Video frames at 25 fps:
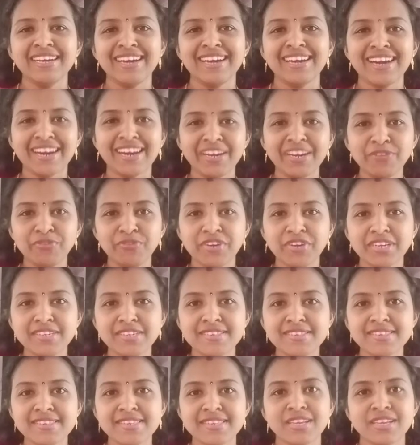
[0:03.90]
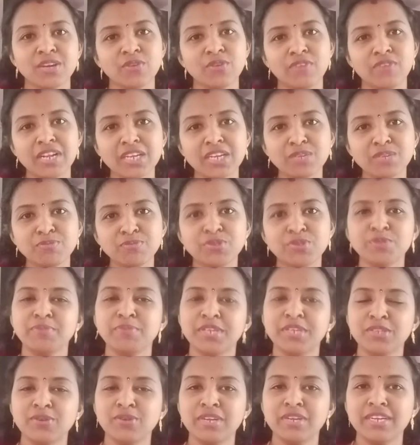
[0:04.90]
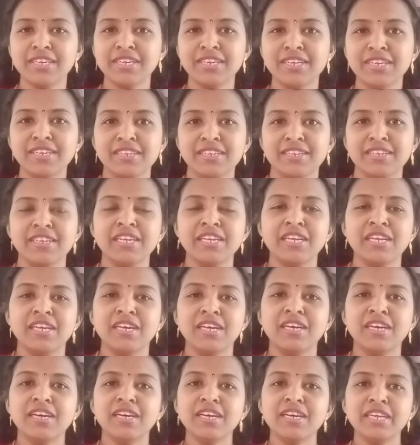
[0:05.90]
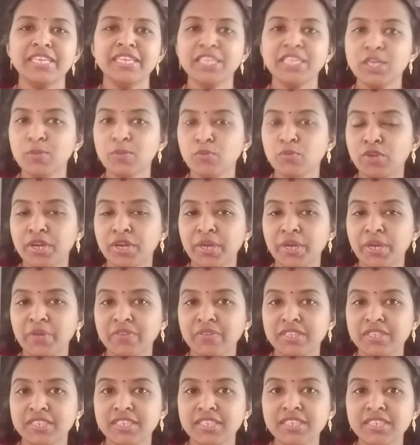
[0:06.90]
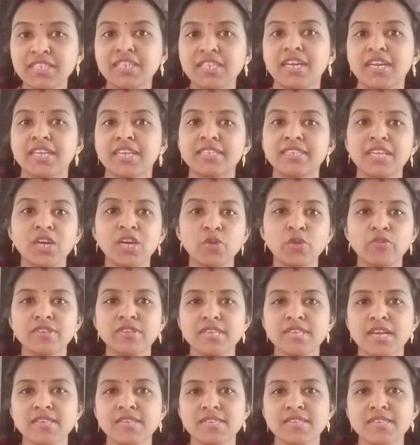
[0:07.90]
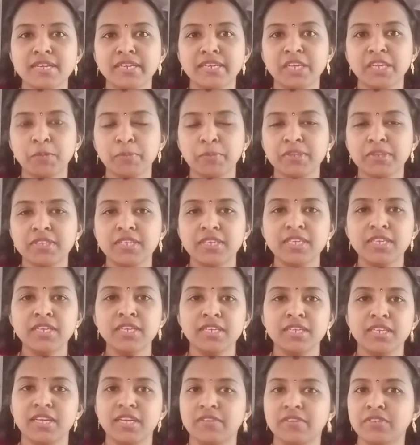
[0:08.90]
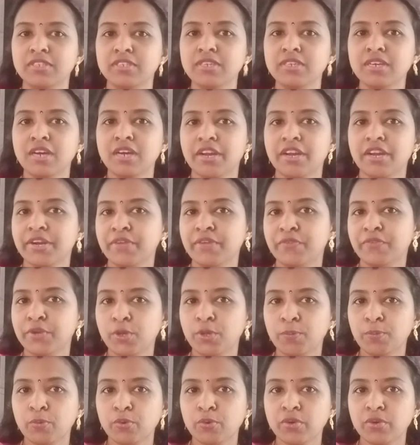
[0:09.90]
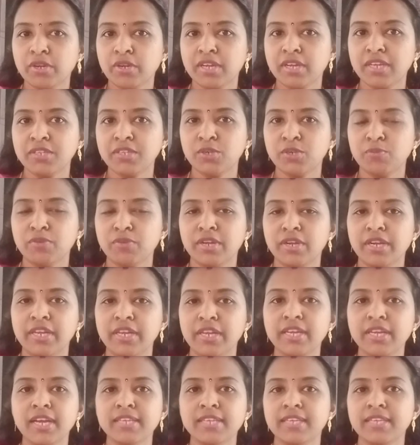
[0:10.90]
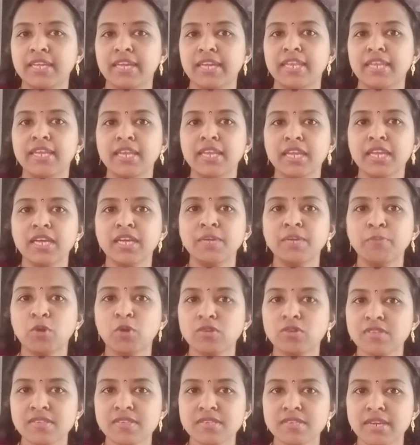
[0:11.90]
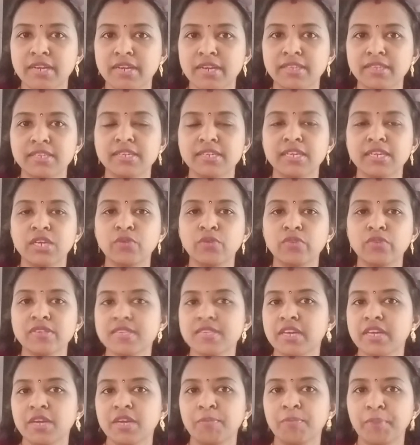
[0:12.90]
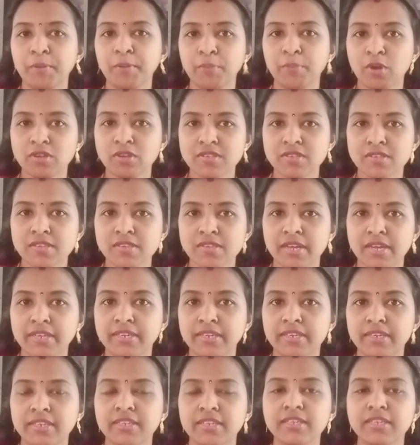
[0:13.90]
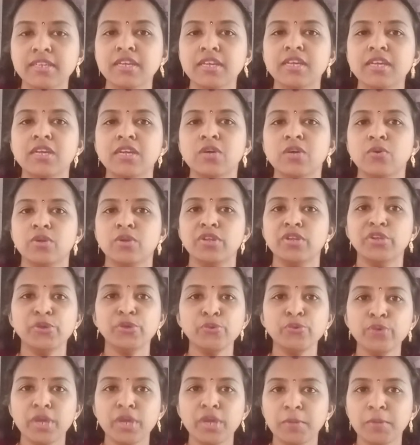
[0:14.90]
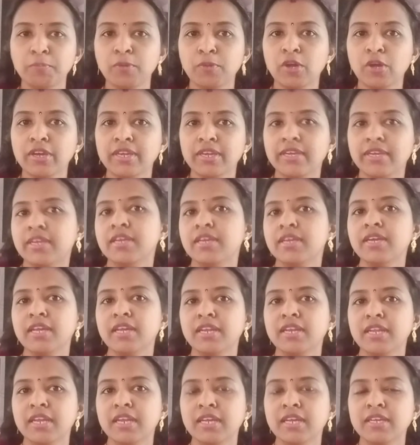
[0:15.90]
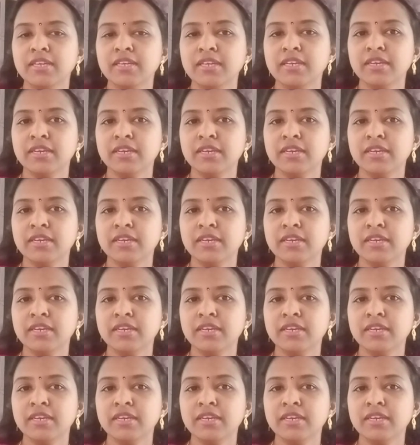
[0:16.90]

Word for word: ஹாய் ஃப்ரெண்ட்ஸ் வெல்கம் டு மணித்துளிகள் இதுக்கு முன்னாடி வந்து கத்தார் விசா சென்டர் பற்றி நான் வந்து ஆல்ரெடி வீடியோ போட்டிருக்கேன் இதுக்கு முன்னாடி அதில் என்னெல்லாம் ப்ராசஸ் நடந்துகிட்ருக்கு விசா எப்படி ப்ராசஸ் ஆகிட்டுருக்கு ஒரு நியூ எம்ப்ளாய்க்கு என்னெல்லாம்